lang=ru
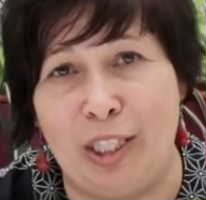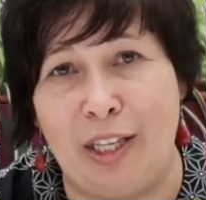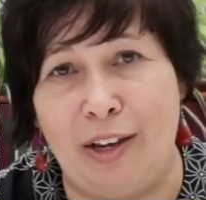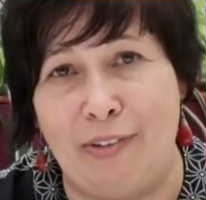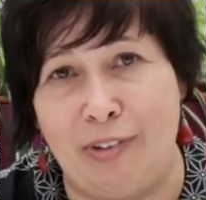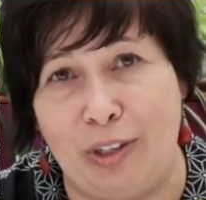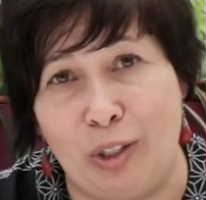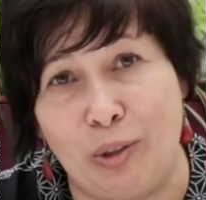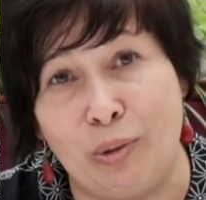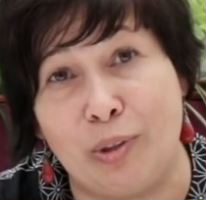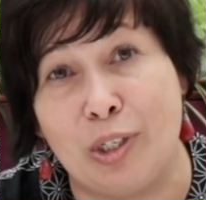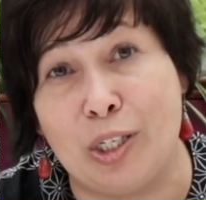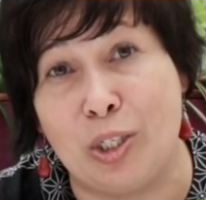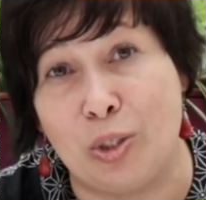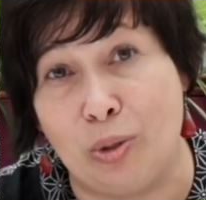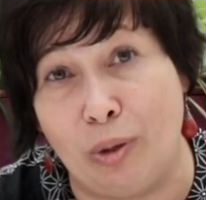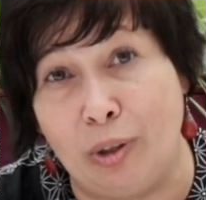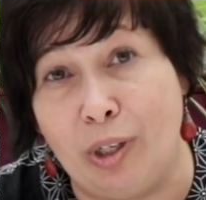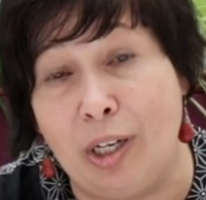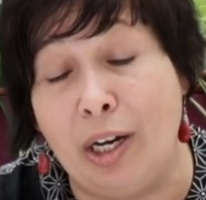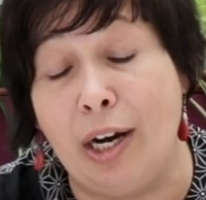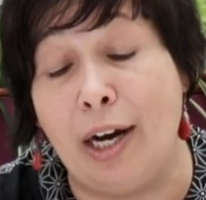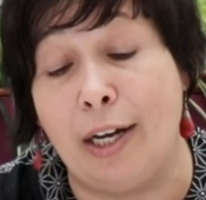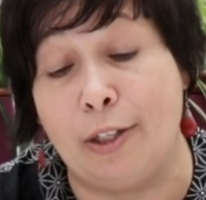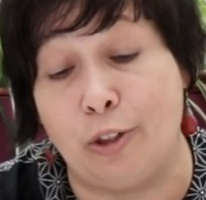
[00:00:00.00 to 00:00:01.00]
ядовит у нас
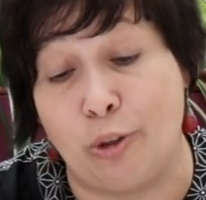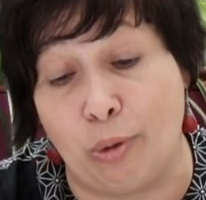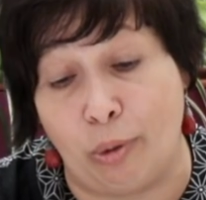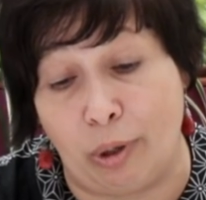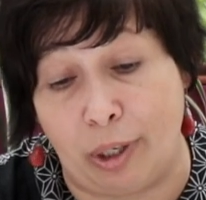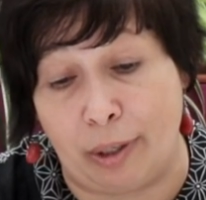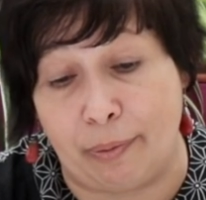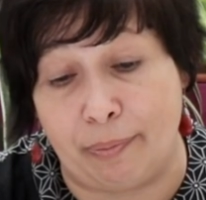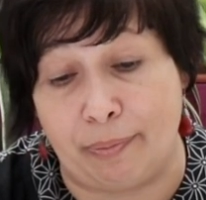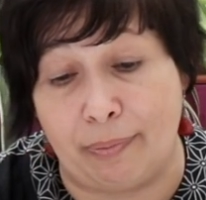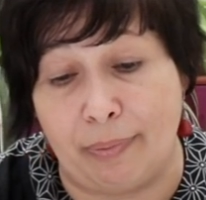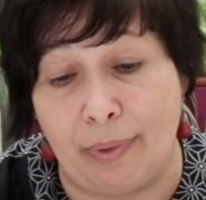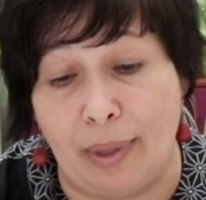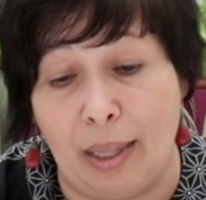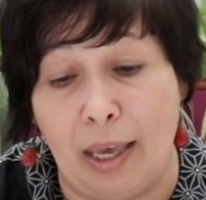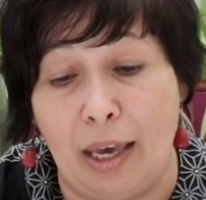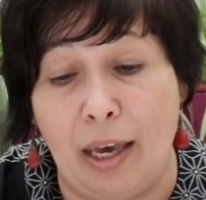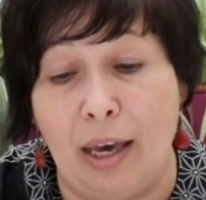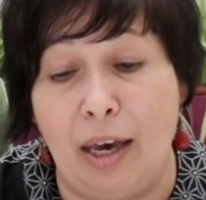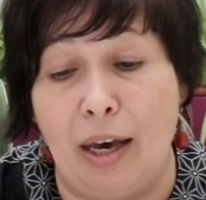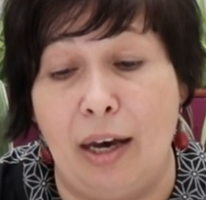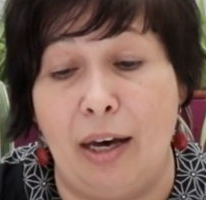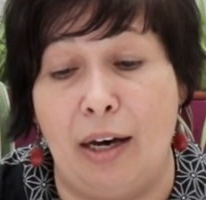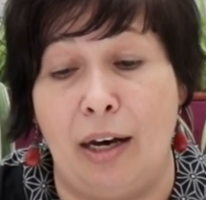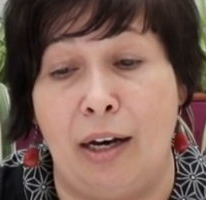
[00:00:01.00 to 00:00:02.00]
только гадюка.
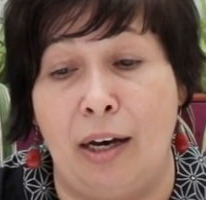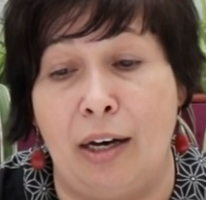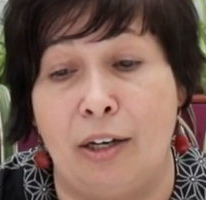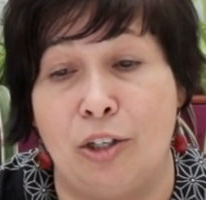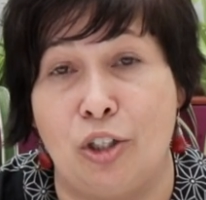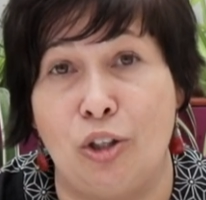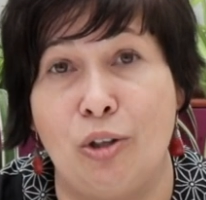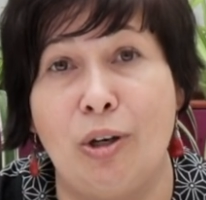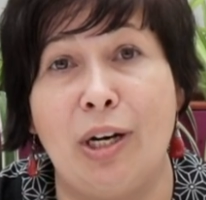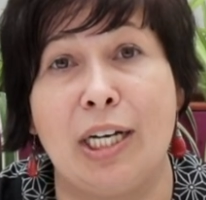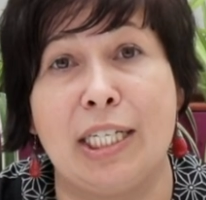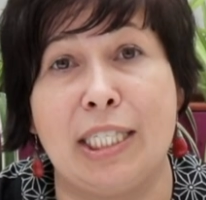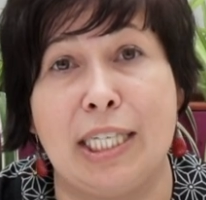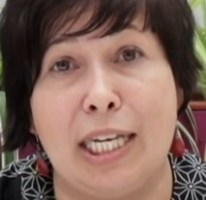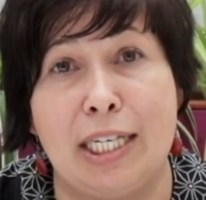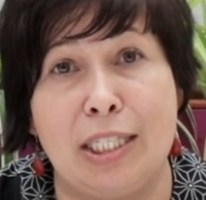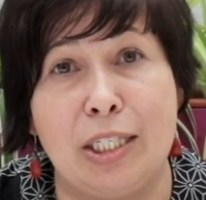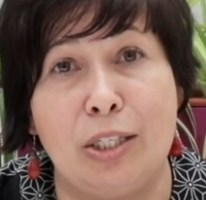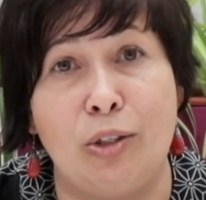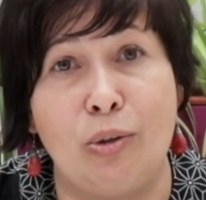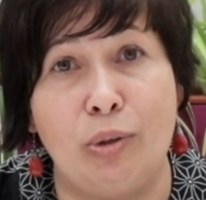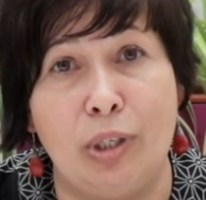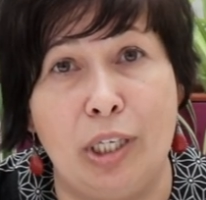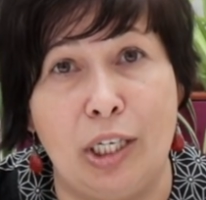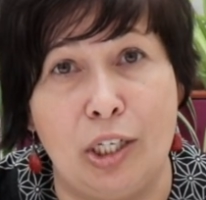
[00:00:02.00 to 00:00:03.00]
Что
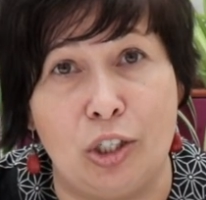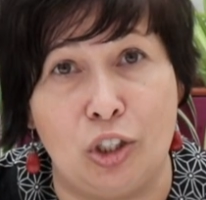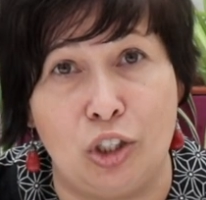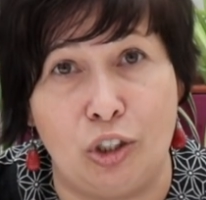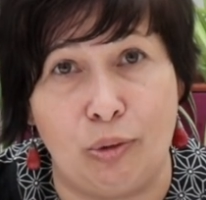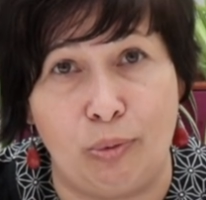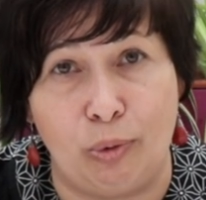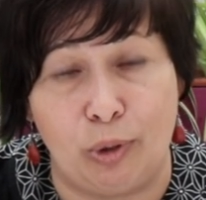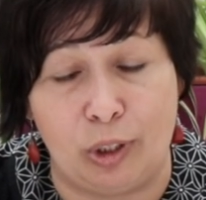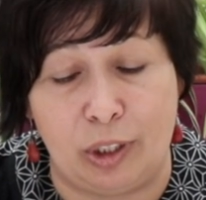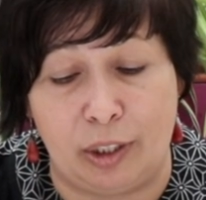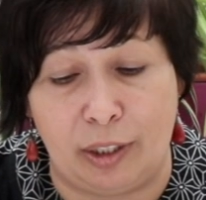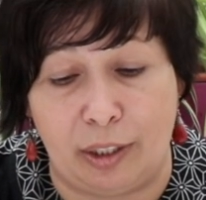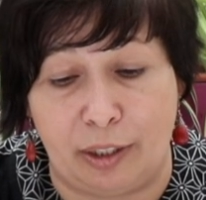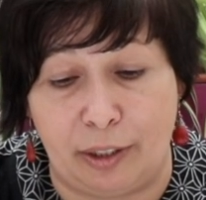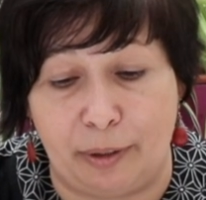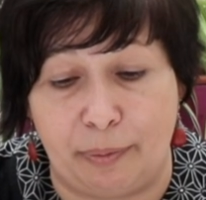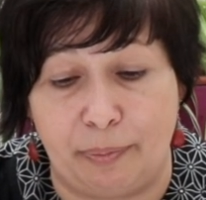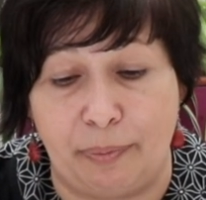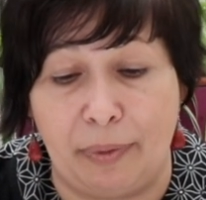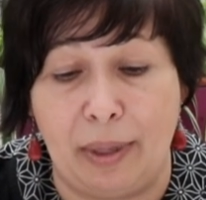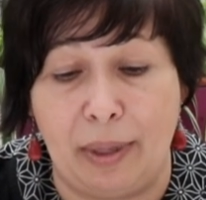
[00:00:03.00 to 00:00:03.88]
касается других животных,